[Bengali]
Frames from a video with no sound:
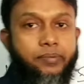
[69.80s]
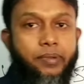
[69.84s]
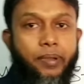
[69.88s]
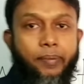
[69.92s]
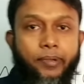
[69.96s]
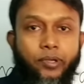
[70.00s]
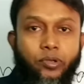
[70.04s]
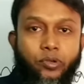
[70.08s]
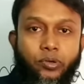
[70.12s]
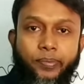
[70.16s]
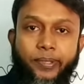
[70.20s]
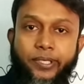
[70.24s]

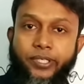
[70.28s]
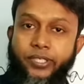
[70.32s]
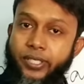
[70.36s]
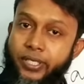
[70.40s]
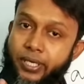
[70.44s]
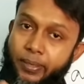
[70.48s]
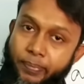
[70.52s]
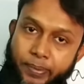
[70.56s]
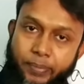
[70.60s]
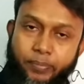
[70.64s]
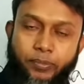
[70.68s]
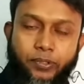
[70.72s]
কিভাবে করবেন
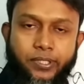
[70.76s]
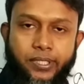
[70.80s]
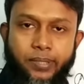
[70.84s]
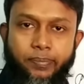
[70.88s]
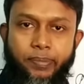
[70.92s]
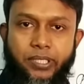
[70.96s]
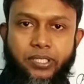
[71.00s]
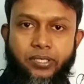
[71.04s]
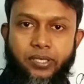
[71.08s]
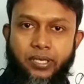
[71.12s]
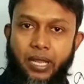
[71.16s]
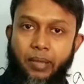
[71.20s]
সেটা আপনি বুঝতে
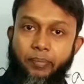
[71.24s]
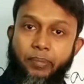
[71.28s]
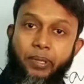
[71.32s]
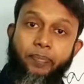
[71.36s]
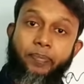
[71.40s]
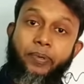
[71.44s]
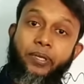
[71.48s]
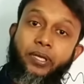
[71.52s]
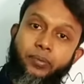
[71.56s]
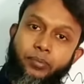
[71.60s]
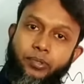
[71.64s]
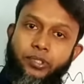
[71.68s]
পারছেন না আমি
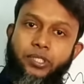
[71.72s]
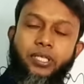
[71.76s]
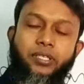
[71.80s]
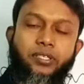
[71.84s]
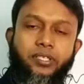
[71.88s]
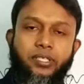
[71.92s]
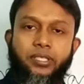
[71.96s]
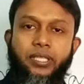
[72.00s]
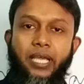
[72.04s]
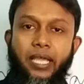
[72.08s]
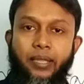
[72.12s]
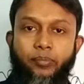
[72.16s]
আপনাকে
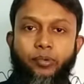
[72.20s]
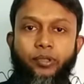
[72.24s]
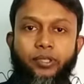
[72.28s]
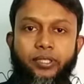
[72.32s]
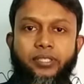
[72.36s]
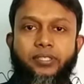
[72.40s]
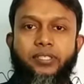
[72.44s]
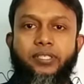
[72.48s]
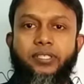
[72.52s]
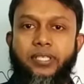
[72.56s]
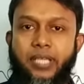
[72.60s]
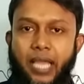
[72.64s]
বোঝাচ্ছি তাই
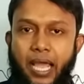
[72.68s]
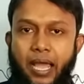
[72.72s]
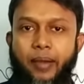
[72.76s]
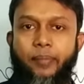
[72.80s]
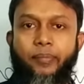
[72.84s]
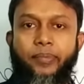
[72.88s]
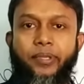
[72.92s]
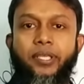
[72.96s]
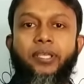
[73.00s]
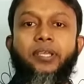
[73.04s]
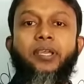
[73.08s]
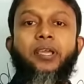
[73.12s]
বলতেছি যে
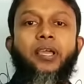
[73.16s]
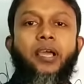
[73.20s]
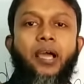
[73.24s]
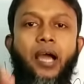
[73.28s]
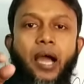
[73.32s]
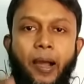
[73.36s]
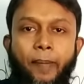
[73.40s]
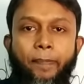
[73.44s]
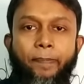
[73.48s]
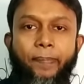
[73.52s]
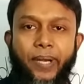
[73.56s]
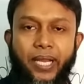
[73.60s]
আমি
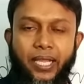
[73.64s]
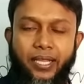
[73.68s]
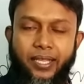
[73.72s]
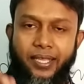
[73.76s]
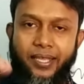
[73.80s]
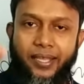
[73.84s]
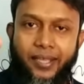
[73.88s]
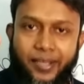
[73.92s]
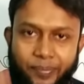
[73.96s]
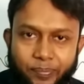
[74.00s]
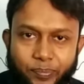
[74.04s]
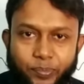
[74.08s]

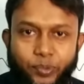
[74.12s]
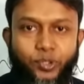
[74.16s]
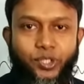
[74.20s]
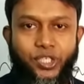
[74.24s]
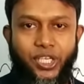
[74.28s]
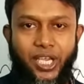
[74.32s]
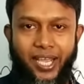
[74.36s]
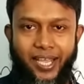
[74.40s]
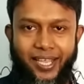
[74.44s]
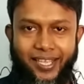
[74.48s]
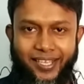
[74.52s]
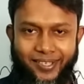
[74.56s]
আপনাকে
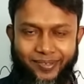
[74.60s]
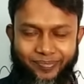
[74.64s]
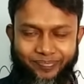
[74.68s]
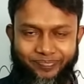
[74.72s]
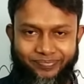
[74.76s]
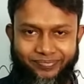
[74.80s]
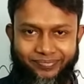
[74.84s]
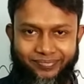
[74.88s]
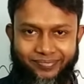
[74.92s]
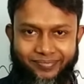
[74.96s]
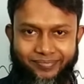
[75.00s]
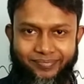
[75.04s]
বুঝাই
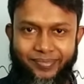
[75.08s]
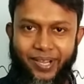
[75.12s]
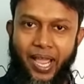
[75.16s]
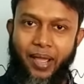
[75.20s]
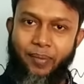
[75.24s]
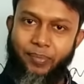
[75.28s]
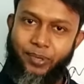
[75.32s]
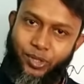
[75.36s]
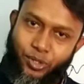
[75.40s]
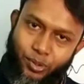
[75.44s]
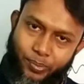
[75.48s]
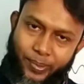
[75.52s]
বা
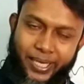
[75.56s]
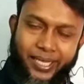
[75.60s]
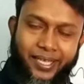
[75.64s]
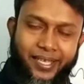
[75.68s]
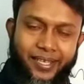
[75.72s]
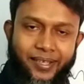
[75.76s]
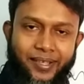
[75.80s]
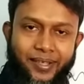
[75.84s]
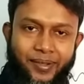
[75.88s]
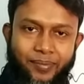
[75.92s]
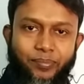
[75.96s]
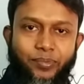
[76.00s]
আমি
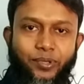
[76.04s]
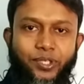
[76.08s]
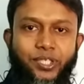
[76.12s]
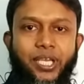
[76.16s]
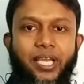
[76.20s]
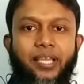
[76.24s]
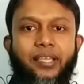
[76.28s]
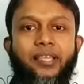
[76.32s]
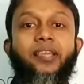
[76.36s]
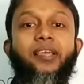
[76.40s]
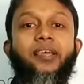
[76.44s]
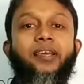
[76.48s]
তোমাকে
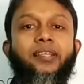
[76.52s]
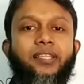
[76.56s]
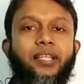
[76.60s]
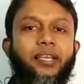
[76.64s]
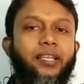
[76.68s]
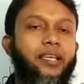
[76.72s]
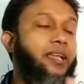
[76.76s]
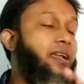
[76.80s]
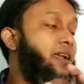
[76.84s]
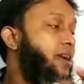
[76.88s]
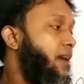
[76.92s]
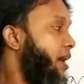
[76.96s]
বুঝাই
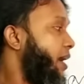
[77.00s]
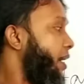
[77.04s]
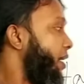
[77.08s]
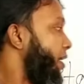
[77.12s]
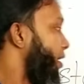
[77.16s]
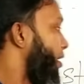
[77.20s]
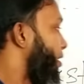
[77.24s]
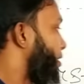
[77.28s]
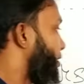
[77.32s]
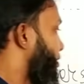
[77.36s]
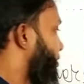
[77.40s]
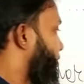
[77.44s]
তাহলে আই
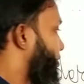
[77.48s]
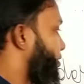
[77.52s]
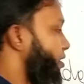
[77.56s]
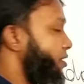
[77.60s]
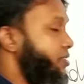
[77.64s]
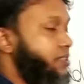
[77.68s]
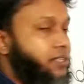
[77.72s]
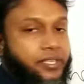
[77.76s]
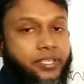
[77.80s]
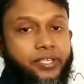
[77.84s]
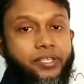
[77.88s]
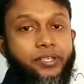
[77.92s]

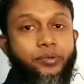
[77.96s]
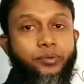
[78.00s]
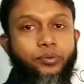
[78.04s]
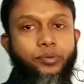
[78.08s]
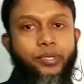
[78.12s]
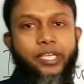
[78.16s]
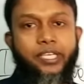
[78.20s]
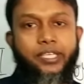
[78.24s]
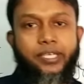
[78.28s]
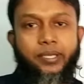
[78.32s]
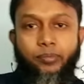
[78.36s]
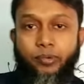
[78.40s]
আন্ডারস্ট্যান্ড ইউ
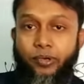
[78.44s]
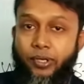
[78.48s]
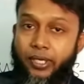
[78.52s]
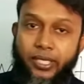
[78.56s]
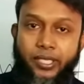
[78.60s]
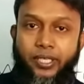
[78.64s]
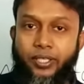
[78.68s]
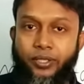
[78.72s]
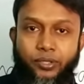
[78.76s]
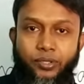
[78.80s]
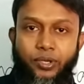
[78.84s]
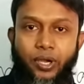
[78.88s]
এটা
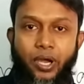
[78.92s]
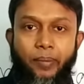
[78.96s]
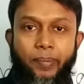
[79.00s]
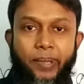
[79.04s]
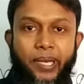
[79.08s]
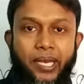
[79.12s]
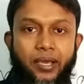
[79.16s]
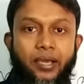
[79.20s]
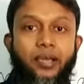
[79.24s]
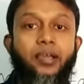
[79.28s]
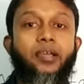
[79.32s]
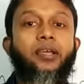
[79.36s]
বললে কিন্তু
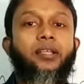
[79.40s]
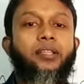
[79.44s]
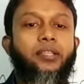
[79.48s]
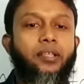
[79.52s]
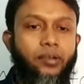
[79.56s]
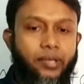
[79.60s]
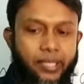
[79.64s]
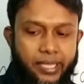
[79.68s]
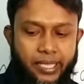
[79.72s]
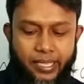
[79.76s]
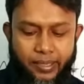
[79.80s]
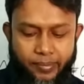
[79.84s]
হবে না
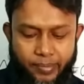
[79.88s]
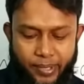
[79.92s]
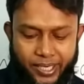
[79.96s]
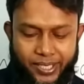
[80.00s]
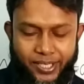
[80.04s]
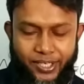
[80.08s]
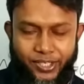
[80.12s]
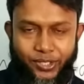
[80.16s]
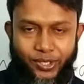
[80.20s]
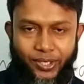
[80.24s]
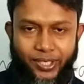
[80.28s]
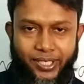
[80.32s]
তাহলে এই
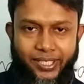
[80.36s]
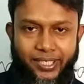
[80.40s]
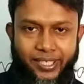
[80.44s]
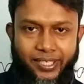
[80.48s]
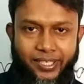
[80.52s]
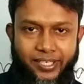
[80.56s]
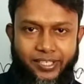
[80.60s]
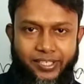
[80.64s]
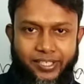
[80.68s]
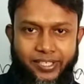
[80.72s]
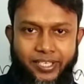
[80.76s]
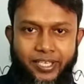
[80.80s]
বাক্যের সঠিক
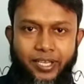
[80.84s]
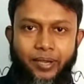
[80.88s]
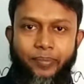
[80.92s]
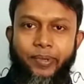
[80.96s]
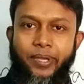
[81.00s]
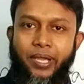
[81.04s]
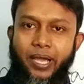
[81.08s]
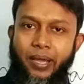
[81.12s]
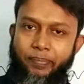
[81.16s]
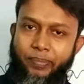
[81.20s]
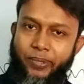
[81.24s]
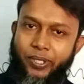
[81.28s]
ইংরেজি কী
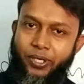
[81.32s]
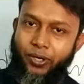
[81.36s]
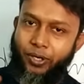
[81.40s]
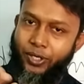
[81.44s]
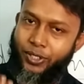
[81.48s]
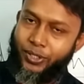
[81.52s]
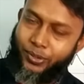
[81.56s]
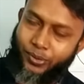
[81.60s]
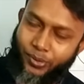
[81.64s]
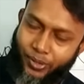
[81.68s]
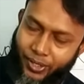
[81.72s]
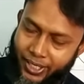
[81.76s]
হবে আপনারা
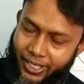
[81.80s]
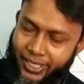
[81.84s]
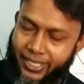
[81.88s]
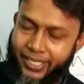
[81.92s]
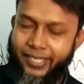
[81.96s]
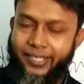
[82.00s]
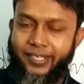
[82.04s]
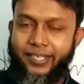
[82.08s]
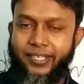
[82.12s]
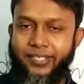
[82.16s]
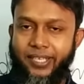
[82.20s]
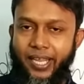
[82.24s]
হয়তো
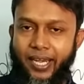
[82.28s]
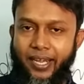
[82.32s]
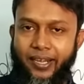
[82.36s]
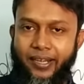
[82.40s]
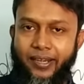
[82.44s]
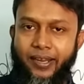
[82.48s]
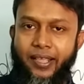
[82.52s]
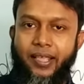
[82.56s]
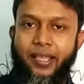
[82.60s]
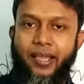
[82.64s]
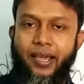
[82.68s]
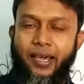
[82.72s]
অনেকে এটা
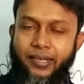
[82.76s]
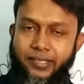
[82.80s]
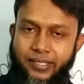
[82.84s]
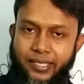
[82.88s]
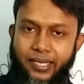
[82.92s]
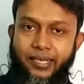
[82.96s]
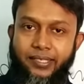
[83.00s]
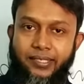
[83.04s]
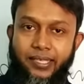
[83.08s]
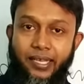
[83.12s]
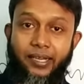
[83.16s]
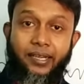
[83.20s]
জানেন আর
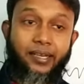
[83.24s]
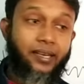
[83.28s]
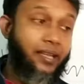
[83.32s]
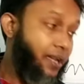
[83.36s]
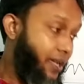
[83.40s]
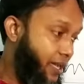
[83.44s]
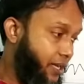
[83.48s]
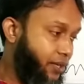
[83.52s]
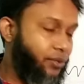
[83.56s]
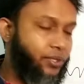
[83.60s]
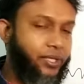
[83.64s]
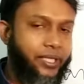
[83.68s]
যারা জানেন না
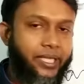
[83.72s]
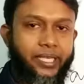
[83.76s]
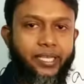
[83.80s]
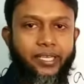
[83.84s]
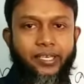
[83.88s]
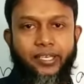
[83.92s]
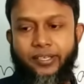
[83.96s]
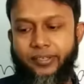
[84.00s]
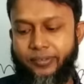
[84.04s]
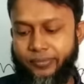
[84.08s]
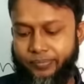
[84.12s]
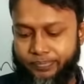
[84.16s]
এখন
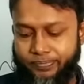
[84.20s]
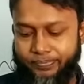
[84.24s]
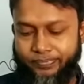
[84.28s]
দেখে নিন